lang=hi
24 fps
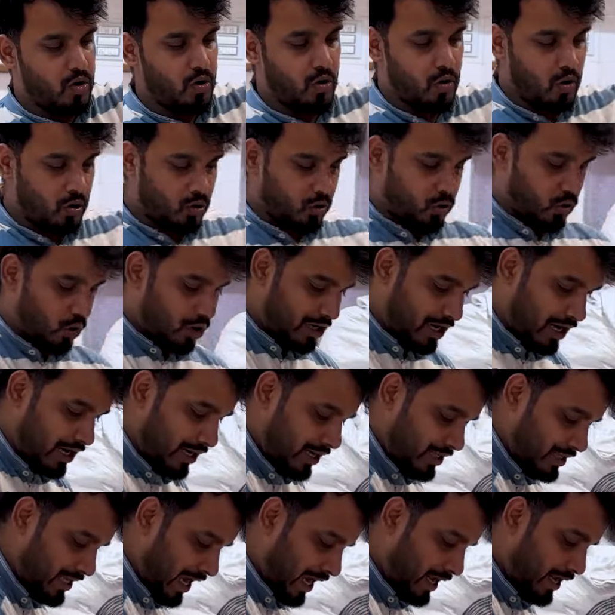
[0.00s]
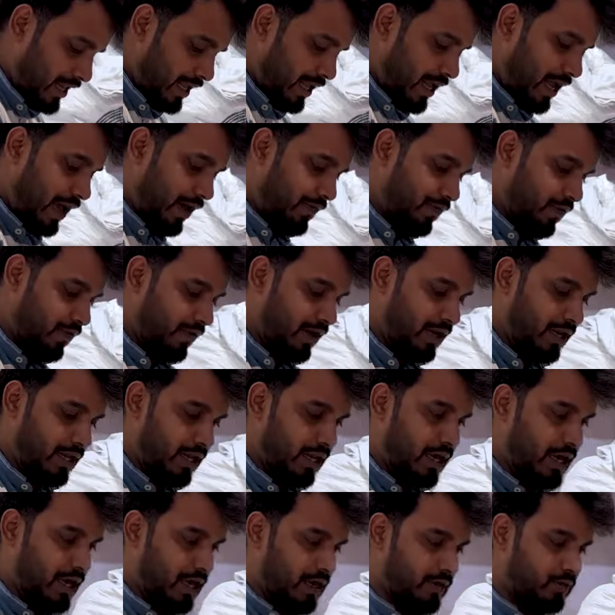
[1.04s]
और टोटल डिजाइनिंग हैवी वाली
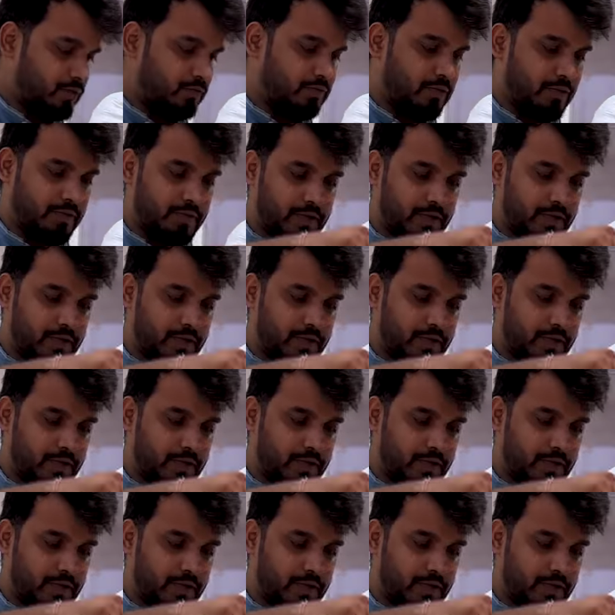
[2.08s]
है इसमें